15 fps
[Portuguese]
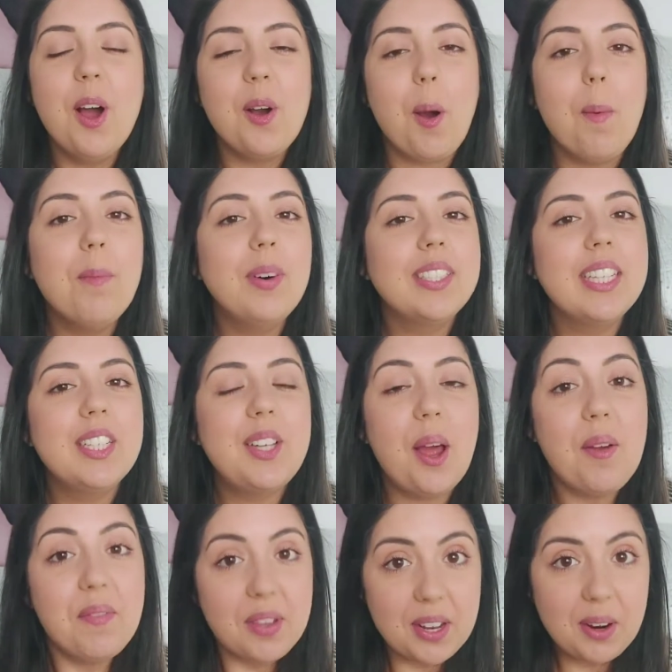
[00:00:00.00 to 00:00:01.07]
Como vocês
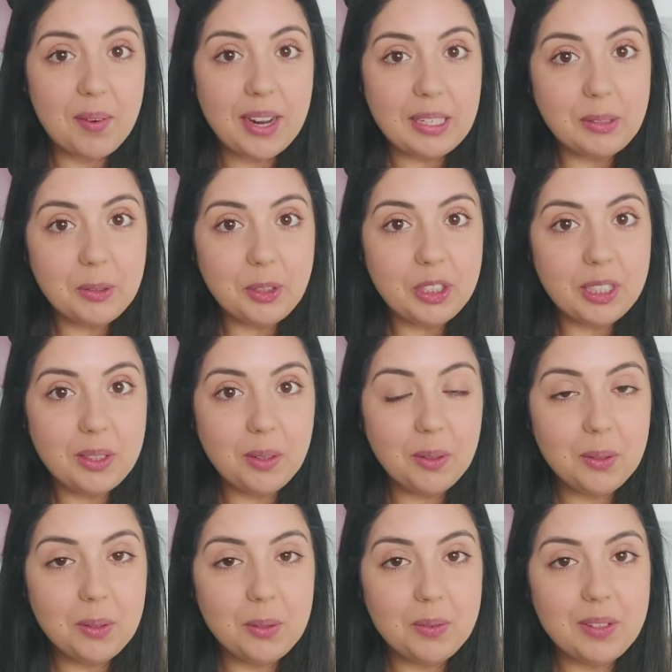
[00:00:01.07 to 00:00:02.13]
já viram aí no
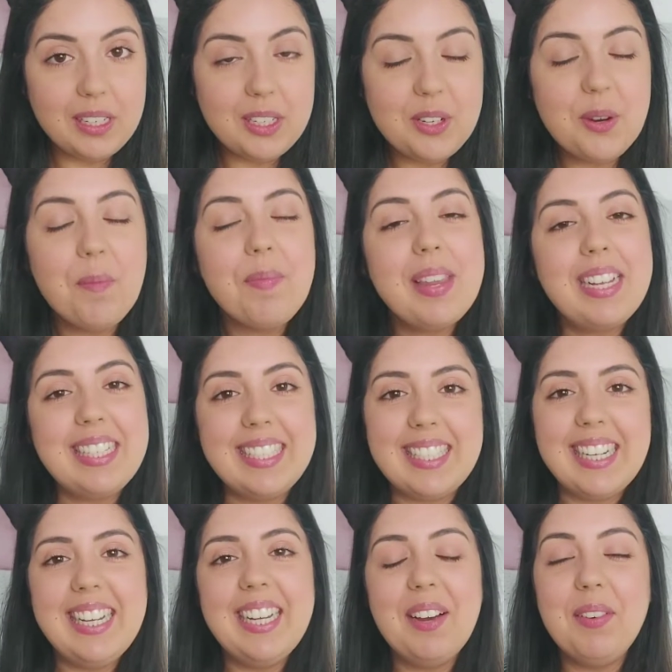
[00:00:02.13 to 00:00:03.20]
título do vídeo,
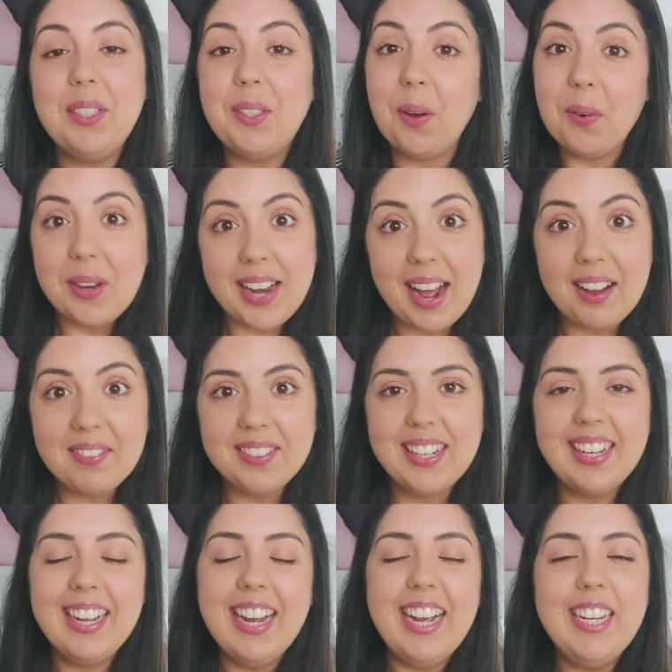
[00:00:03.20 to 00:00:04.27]
sim, eu estou
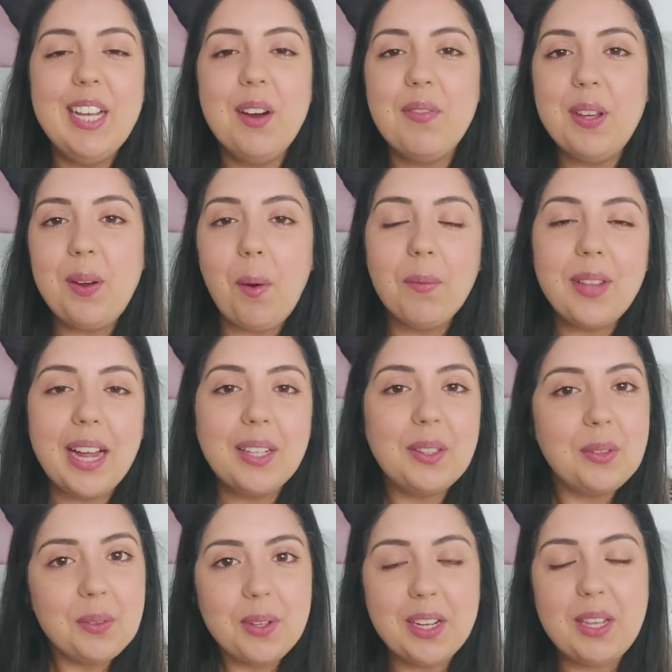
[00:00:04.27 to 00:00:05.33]
grávida e eu vim contar
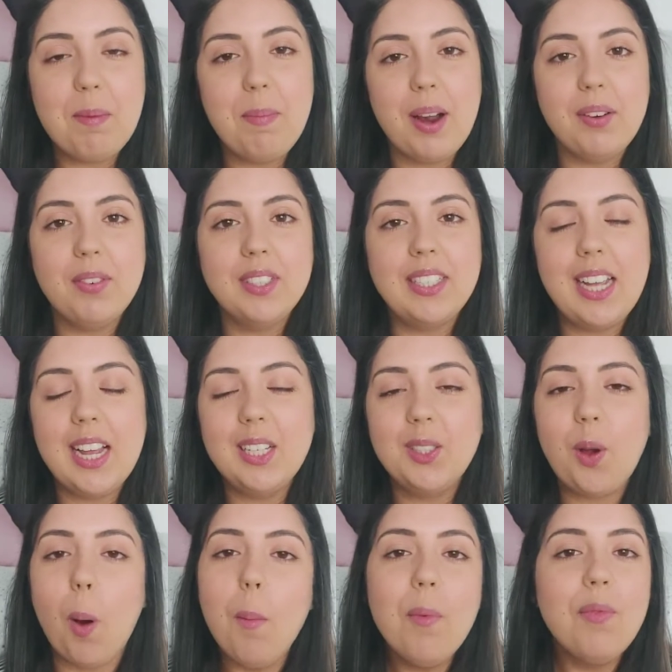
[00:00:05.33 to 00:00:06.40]
tudo aqui pra vocês,
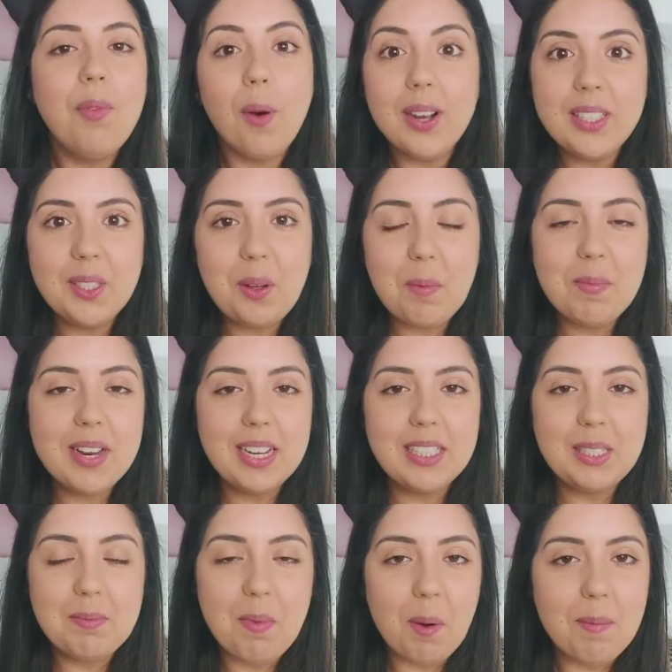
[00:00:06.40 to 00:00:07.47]
como foi descobrir
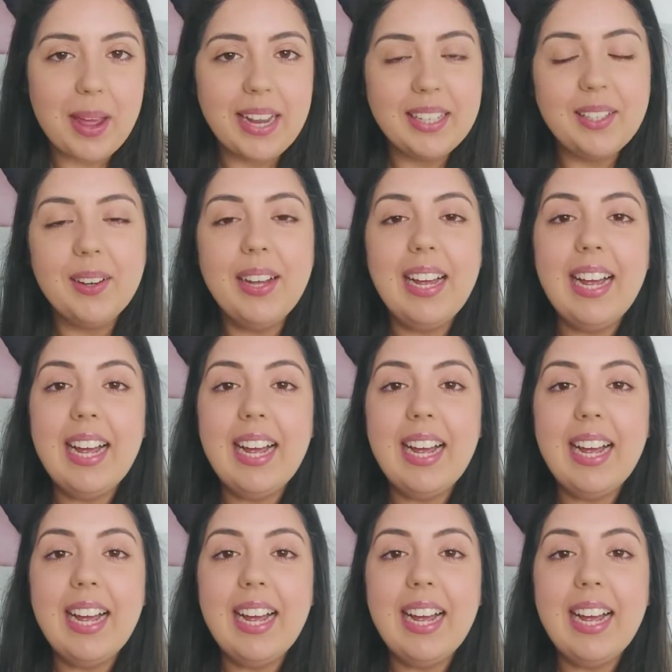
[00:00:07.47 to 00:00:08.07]
esse momento.